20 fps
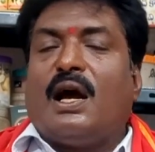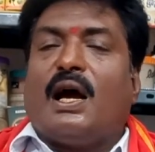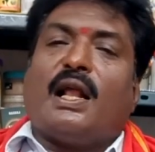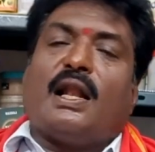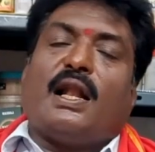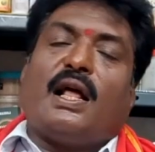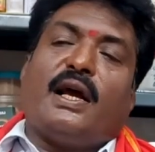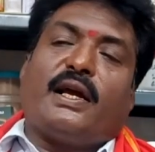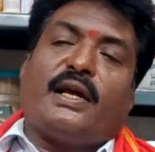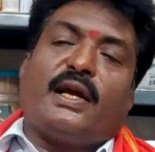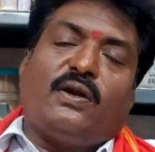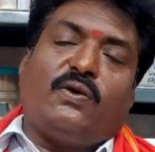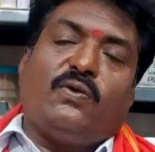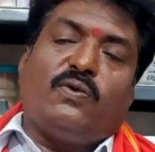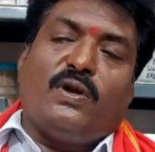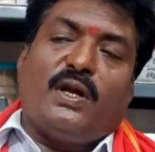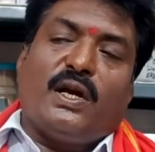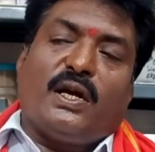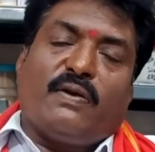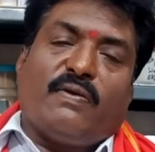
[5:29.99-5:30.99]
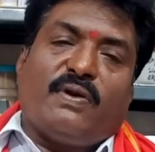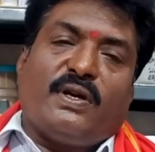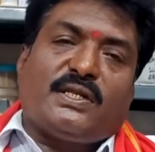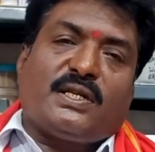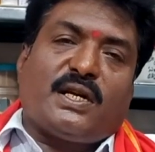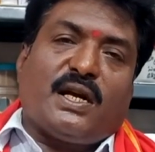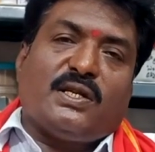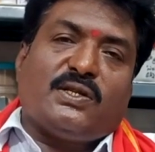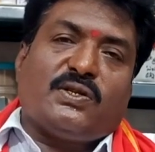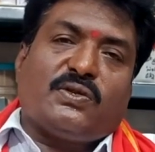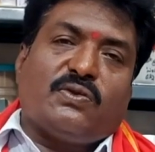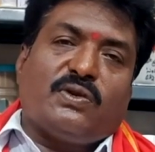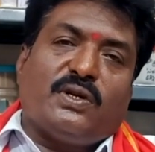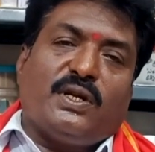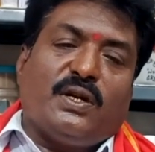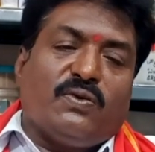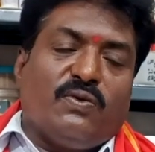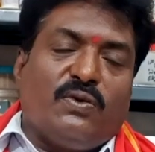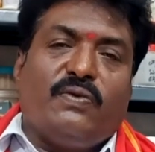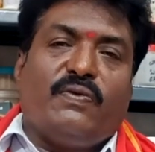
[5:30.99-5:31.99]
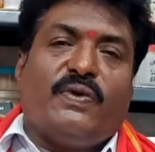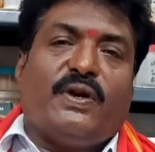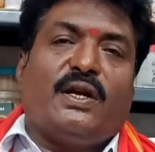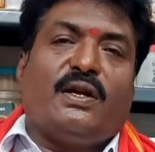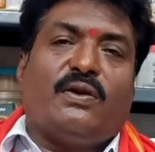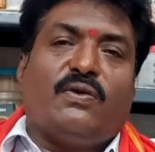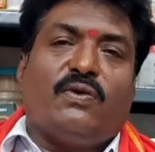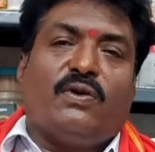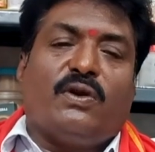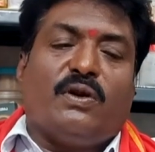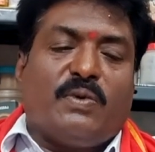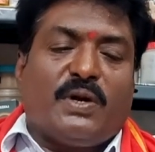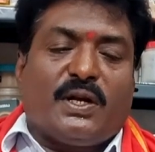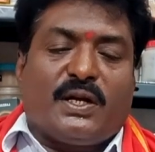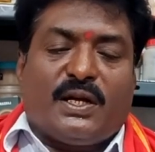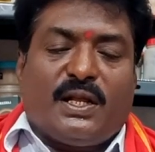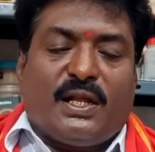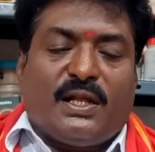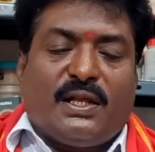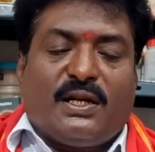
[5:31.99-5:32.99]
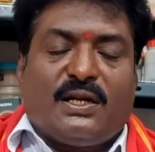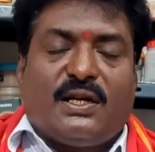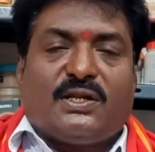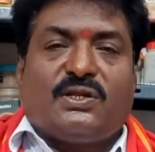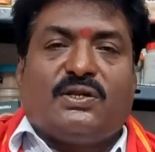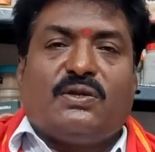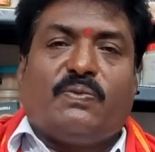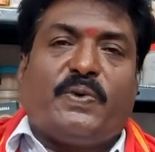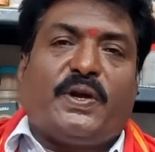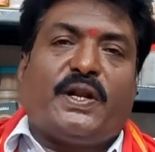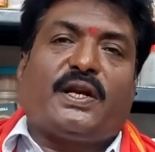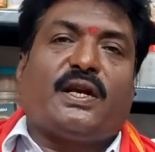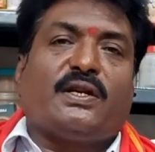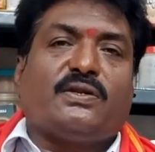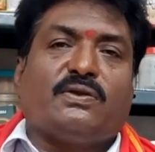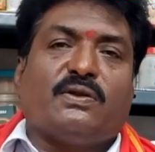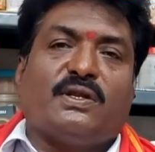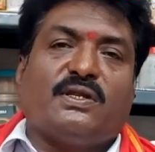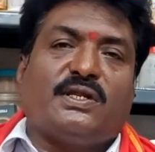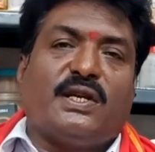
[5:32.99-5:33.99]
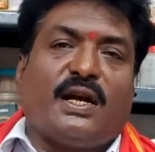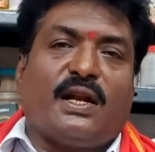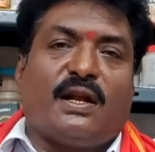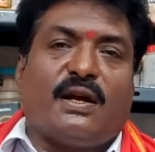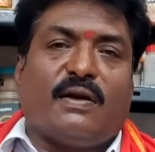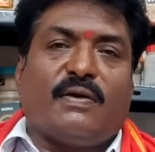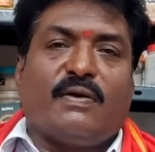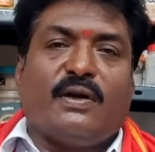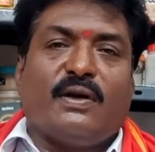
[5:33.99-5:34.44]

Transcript: అలాగే నూనెలోకి వేసి కాంచుకుంటే నూనె వే నూనెలో మనకి ఇదంతా డస్ట్ పెరికేస్తుంది చాలా